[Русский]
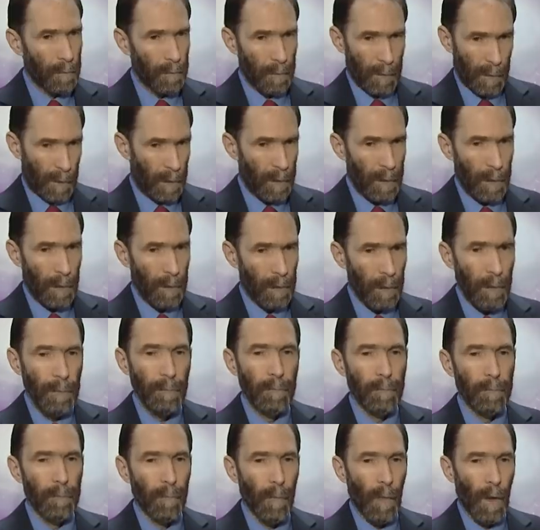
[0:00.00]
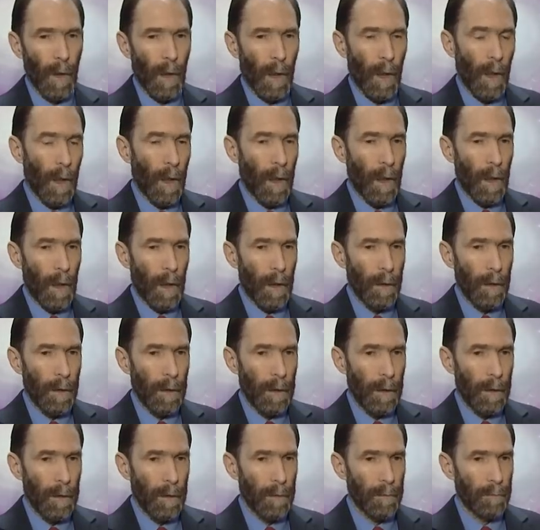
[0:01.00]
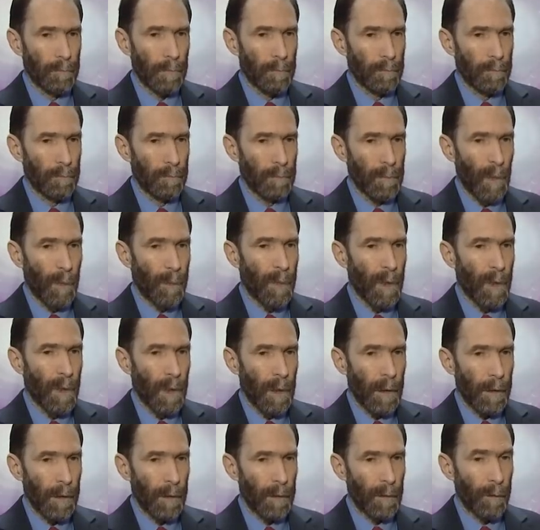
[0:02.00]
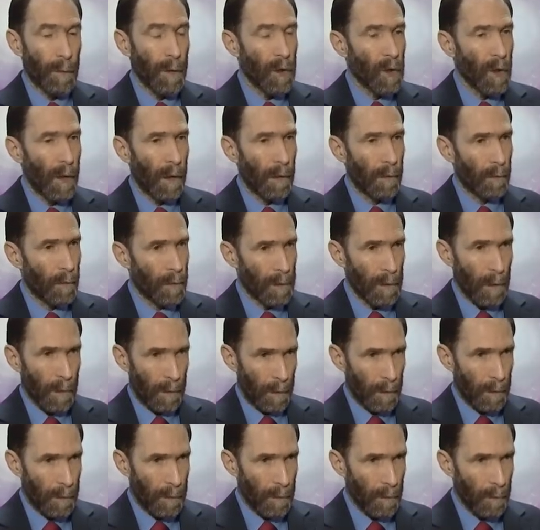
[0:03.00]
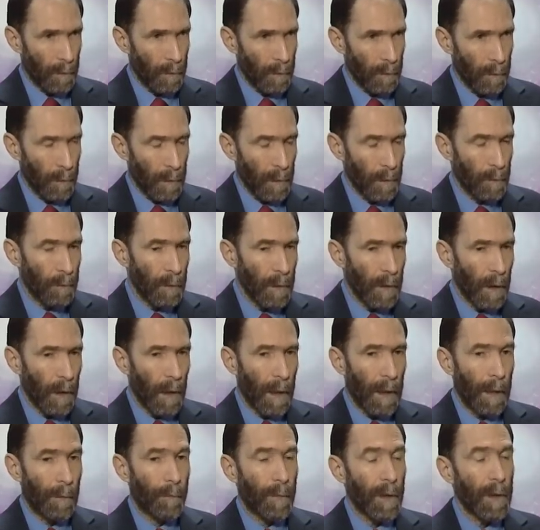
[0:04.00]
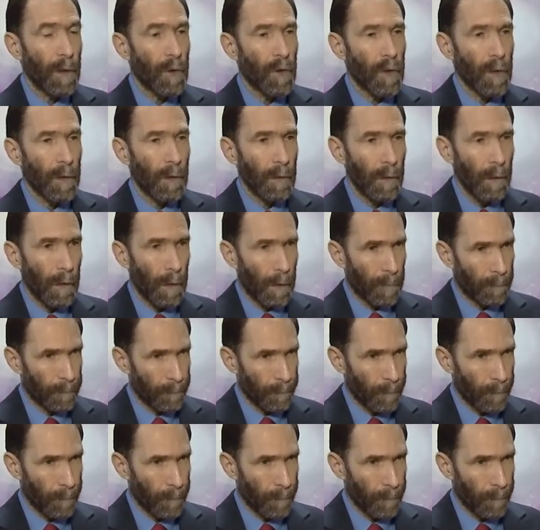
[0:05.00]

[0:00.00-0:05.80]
силы, она набирает печальную статистику, и мы обречены